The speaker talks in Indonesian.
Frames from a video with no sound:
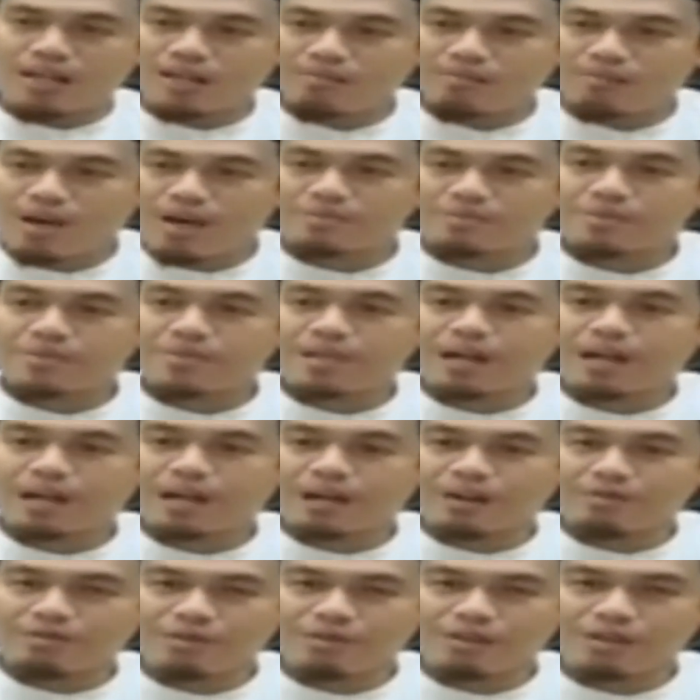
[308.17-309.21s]
Imam
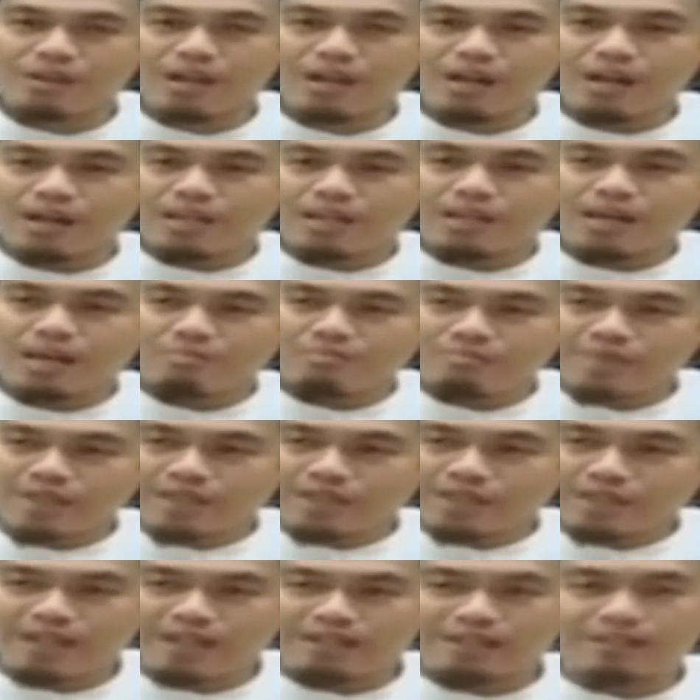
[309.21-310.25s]
Salafi yang
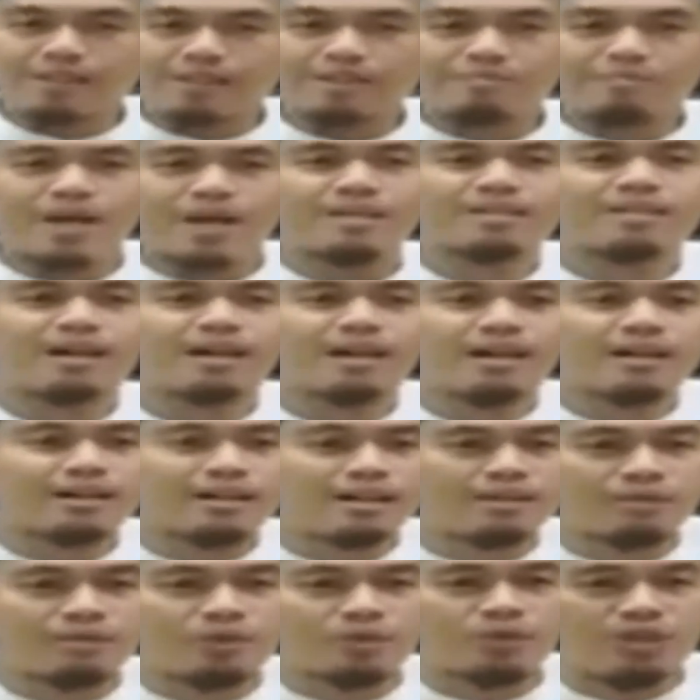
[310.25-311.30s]
mentartib
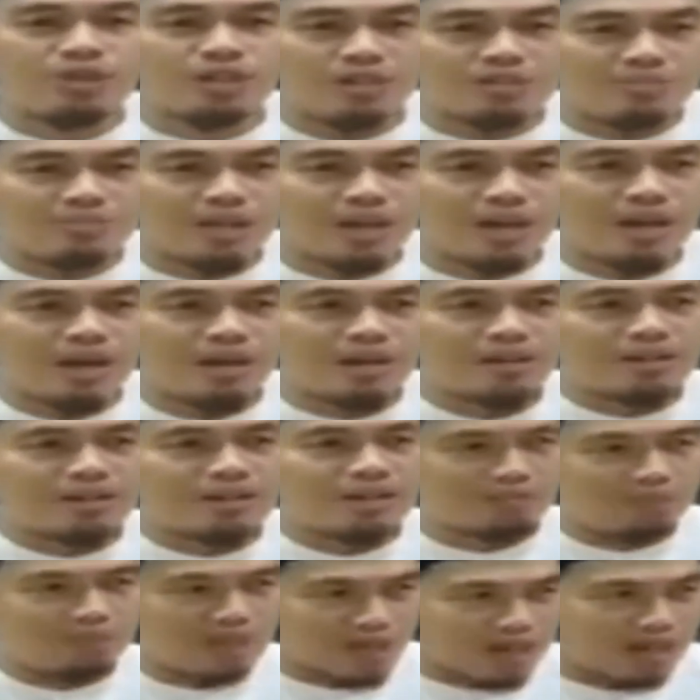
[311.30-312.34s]
ajaran Ibnu
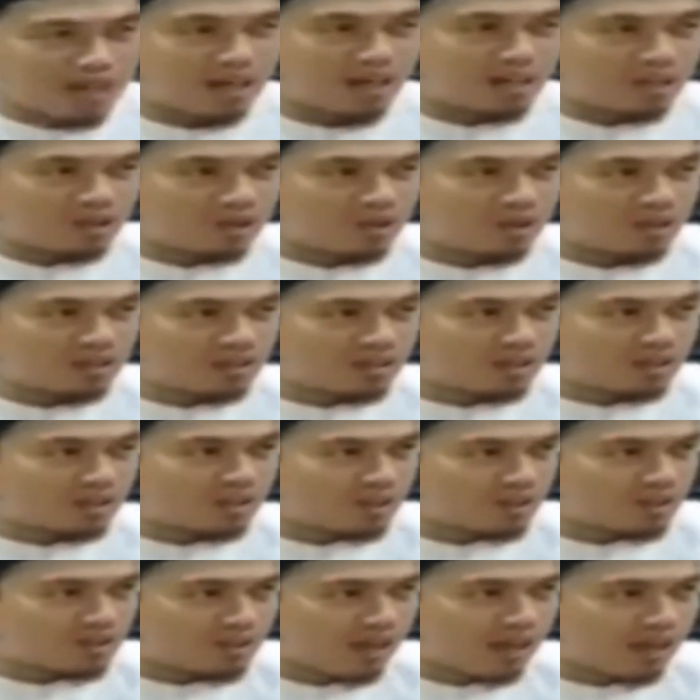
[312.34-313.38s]
Taimiyah yang bergelar juga
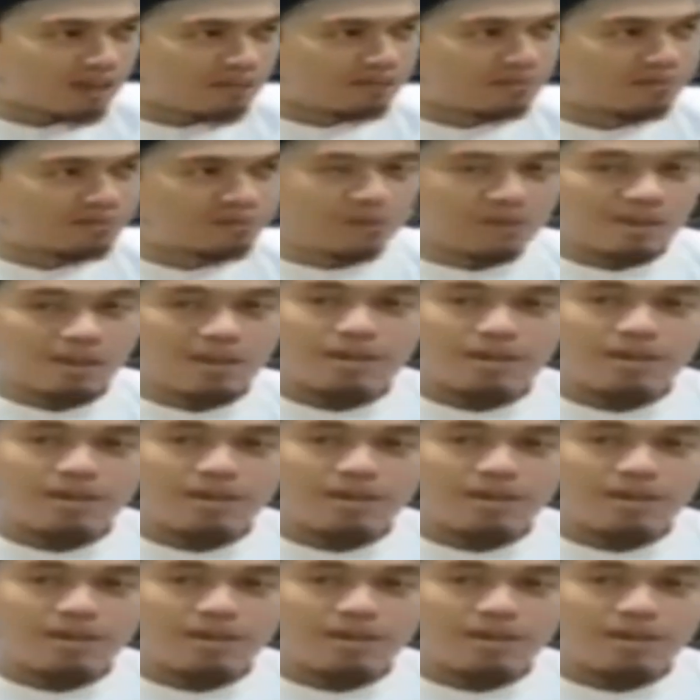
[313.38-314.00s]
Syekhul Islam.